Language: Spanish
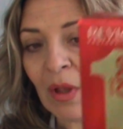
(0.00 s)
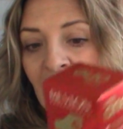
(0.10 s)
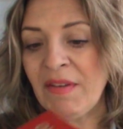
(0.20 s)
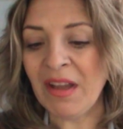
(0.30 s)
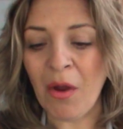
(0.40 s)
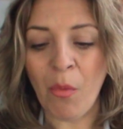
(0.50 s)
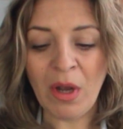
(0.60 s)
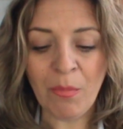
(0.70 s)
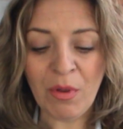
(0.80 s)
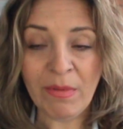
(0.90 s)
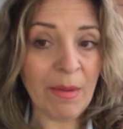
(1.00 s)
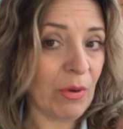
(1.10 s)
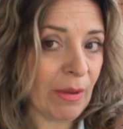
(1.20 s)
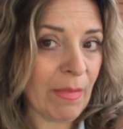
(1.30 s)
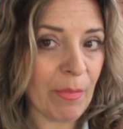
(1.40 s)
La verdad que huele muy bien
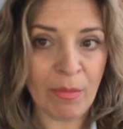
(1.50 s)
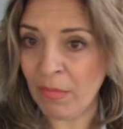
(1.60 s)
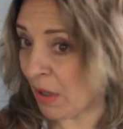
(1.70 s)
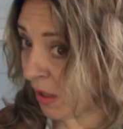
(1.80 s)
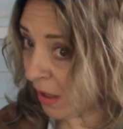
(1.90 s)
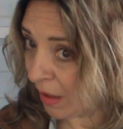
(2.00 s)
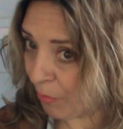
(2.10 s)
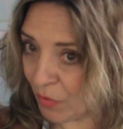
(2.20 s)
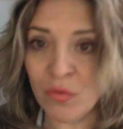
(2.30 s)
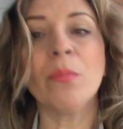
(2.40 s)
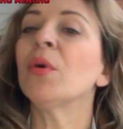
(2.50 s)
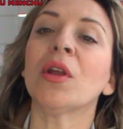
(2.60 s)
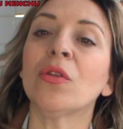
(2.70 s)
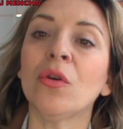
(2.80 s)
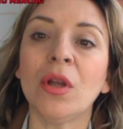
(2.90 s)
porque me, he puesto un
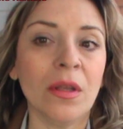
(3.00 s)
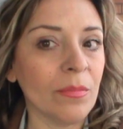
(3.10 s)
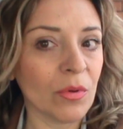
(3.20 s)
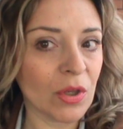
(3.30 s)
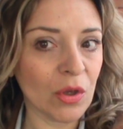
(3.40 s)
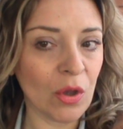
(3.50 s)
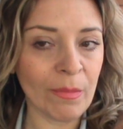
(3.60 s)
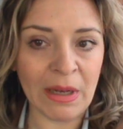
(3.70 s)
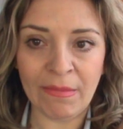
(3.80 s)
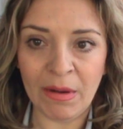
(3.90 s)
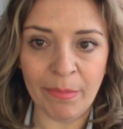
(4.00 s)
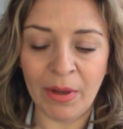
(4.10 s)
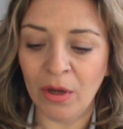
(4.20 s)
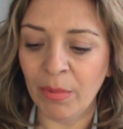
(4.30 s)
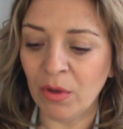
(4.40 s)
poquito hoy, porque hoy me lava el
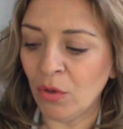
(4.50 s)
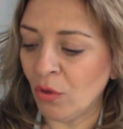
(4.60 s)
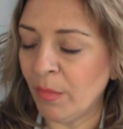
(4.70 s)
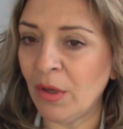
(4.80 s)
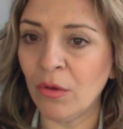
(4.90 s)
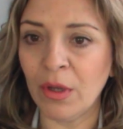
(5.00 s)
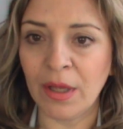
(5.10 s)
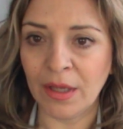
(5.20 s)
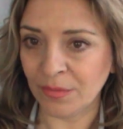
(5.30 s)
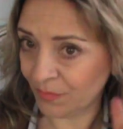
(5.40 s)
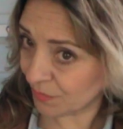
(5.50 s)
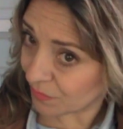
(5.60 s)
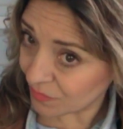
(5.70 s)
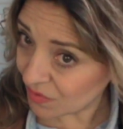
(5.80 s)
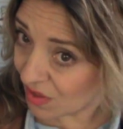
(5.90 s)
pelo pero no me lo he
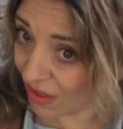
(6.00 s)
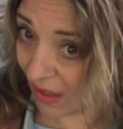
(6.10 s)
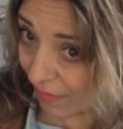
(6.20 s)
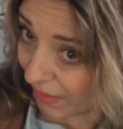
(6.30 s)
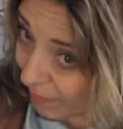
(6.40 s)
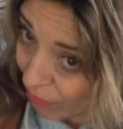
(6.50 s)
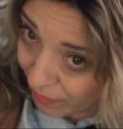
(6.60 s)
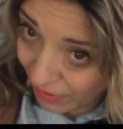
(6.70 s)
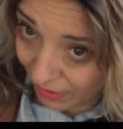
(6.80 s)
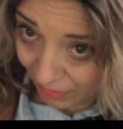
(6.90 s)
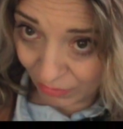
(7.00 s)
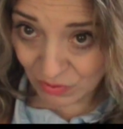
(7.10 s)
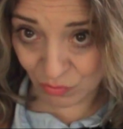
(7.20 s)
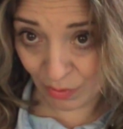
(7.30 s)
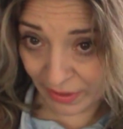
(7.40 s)
secado, ¿vale? Me lo he dejado
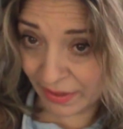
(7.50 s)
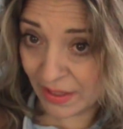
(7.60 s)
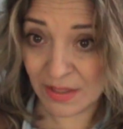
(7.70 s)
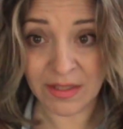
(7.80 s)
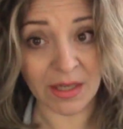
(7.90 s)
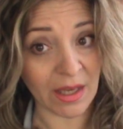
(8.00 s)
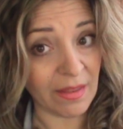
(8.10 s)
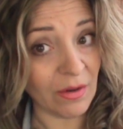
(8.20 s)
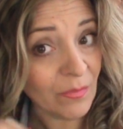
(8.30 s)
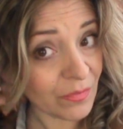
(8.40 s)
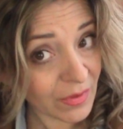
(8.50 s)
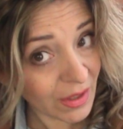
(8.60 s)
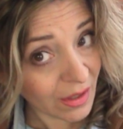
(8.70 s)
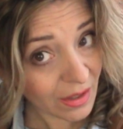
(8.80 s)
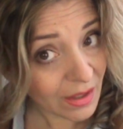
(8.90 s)
a su aire y así quedado.
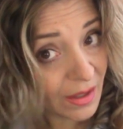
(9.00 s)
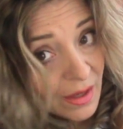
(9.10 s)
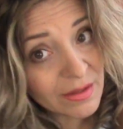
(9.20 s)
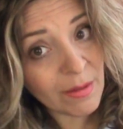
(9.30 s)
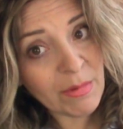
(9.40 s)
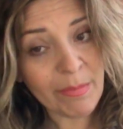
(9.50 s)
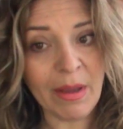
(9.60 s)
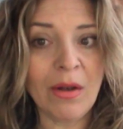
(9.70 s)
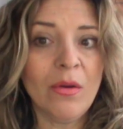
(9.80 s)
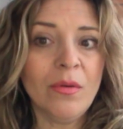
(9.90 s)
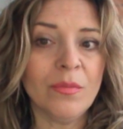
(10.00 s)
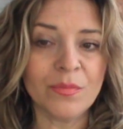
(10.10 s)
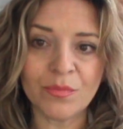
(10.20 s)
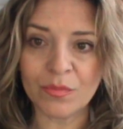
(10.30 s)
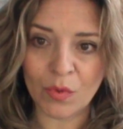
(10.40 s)
Este es mi pelo
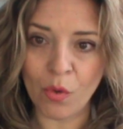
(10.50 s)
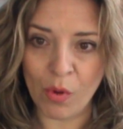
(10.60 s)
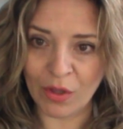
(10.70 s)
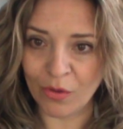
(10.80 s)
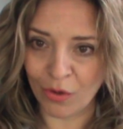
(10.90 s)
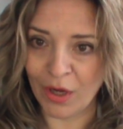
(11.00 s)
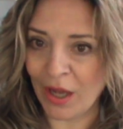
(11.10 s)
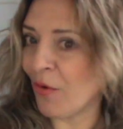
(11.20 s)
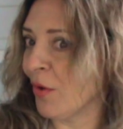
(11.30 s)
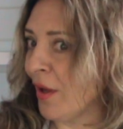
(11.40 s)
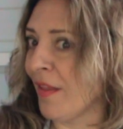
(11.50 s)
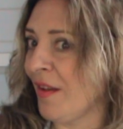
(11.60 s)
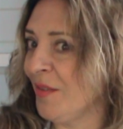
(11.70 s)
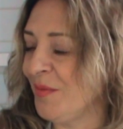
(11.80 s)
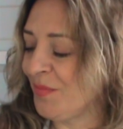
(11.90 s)
cuando no le hago nada.